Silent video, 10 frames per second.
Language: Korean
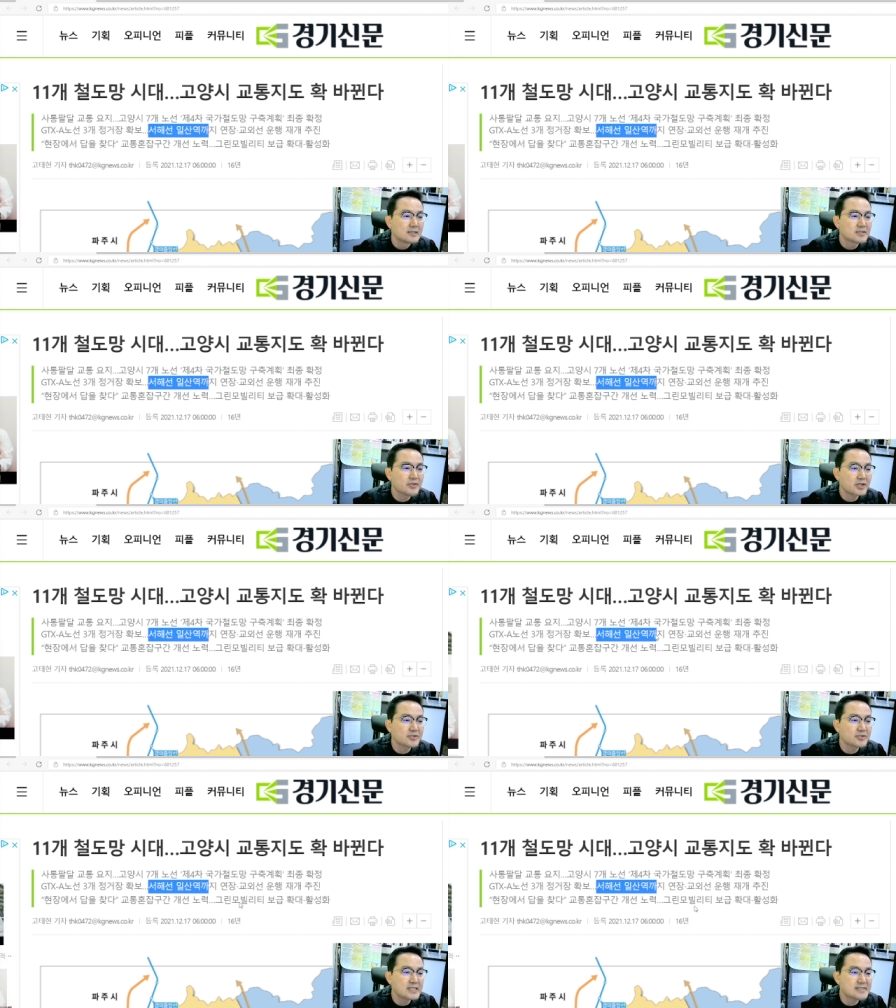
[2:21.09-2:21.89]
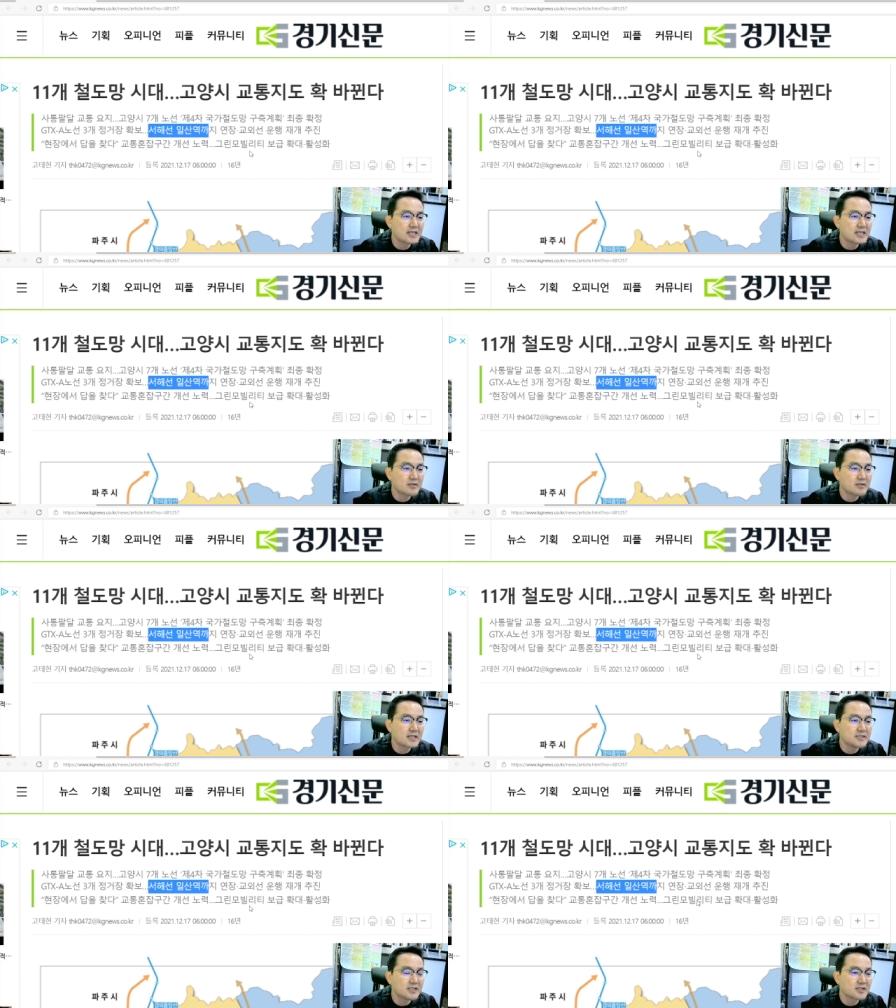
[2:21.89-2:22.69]
서해선
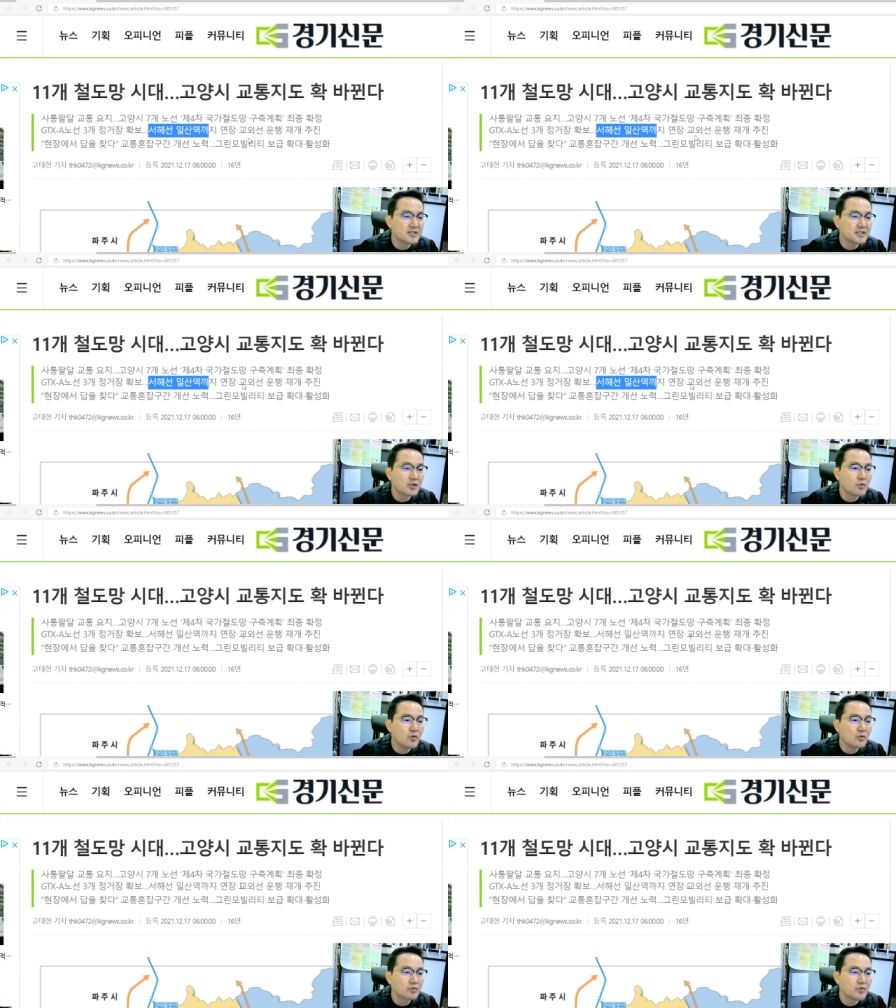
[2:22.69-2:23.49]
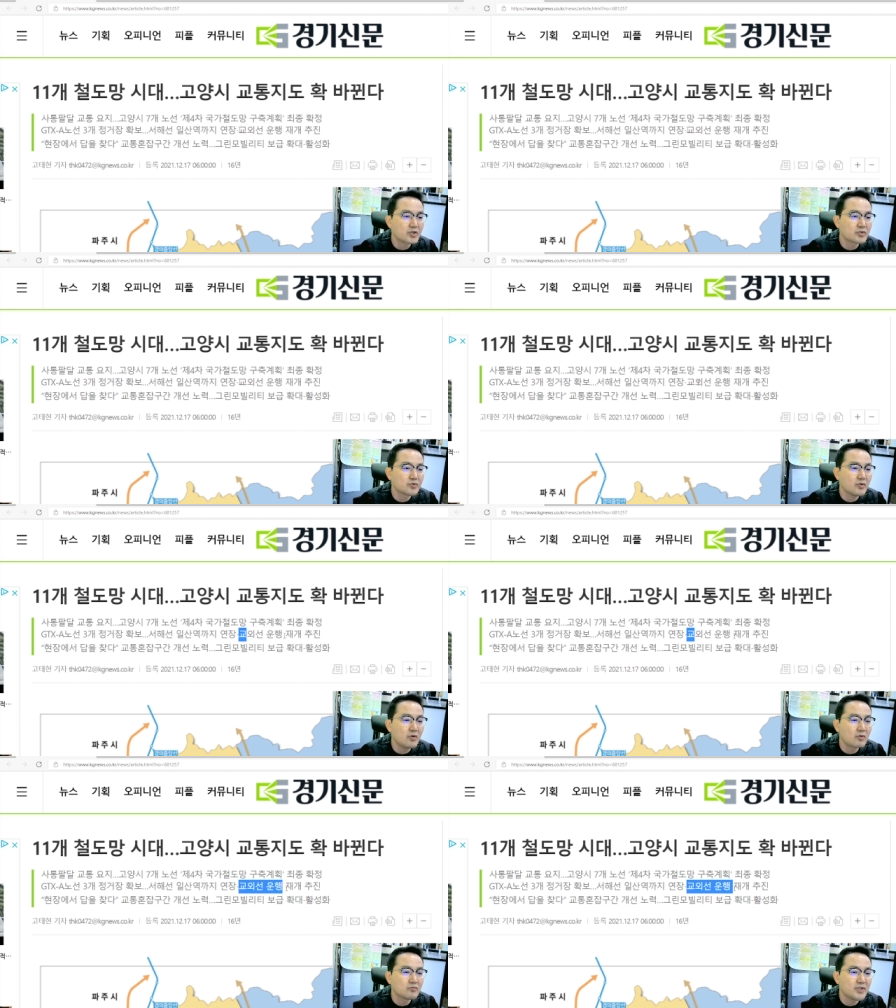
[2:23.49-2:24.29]
일산역까지 연장이 되고
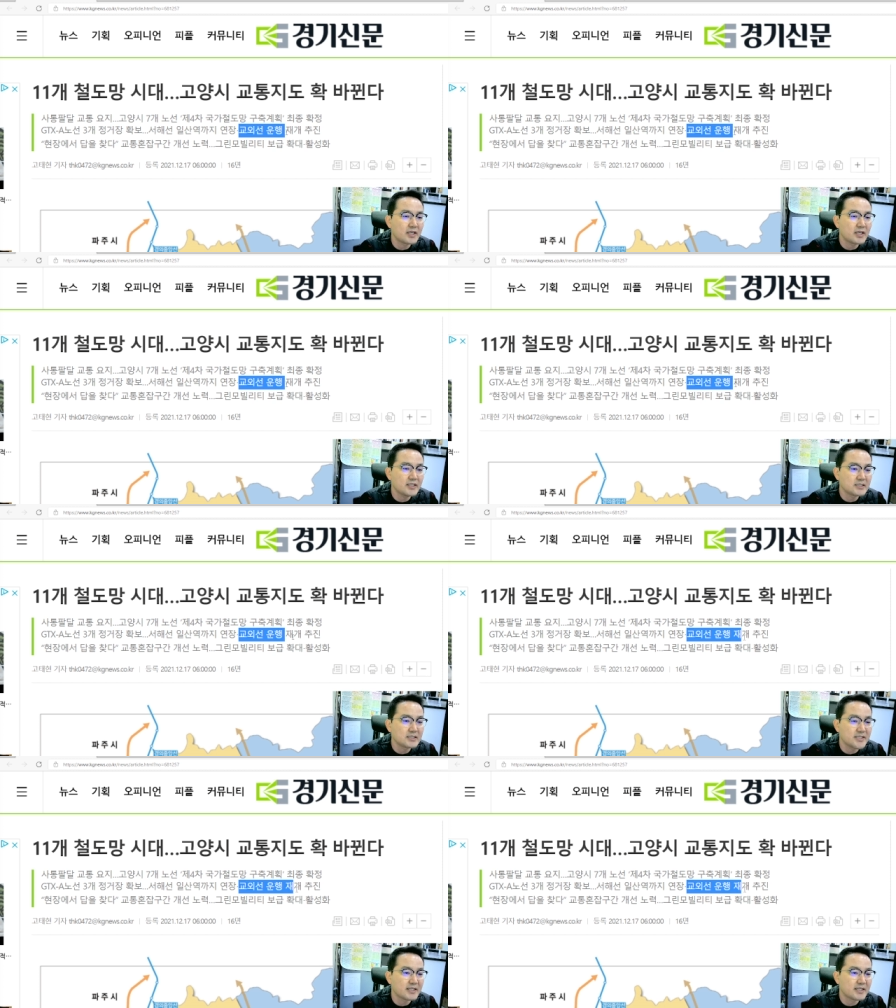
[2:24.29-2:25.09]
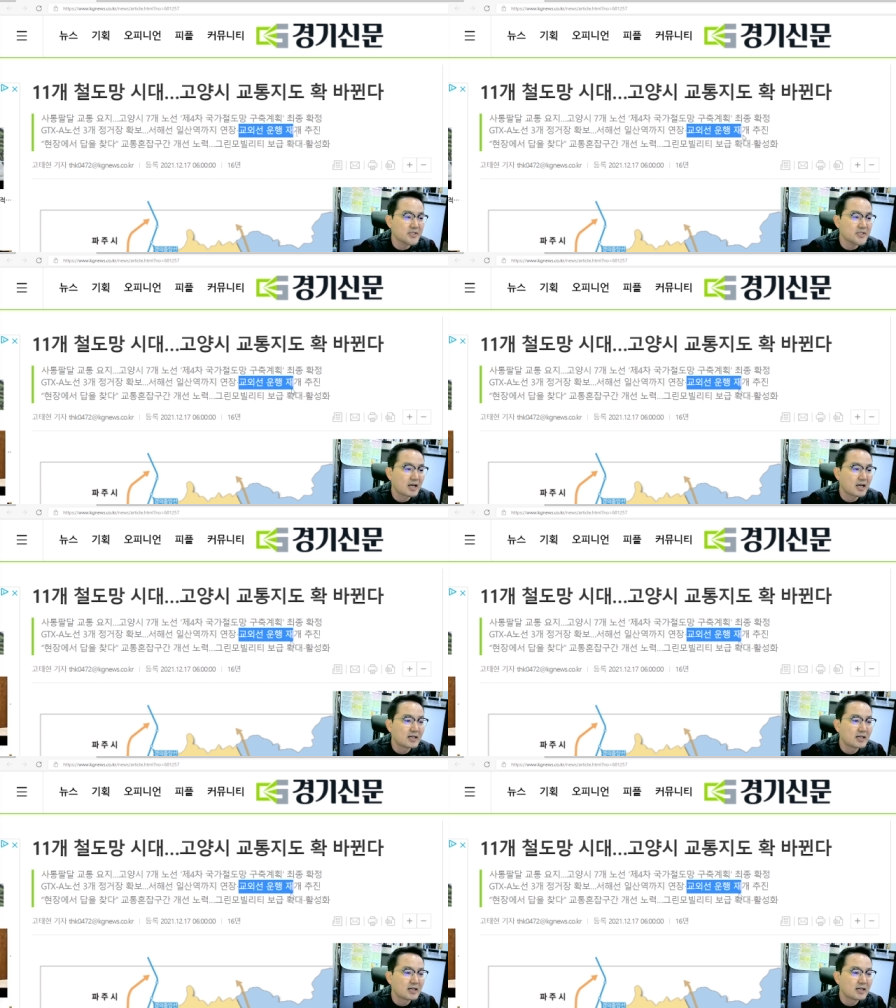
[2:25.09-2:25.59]
교외선도 운행이 재개됩니다.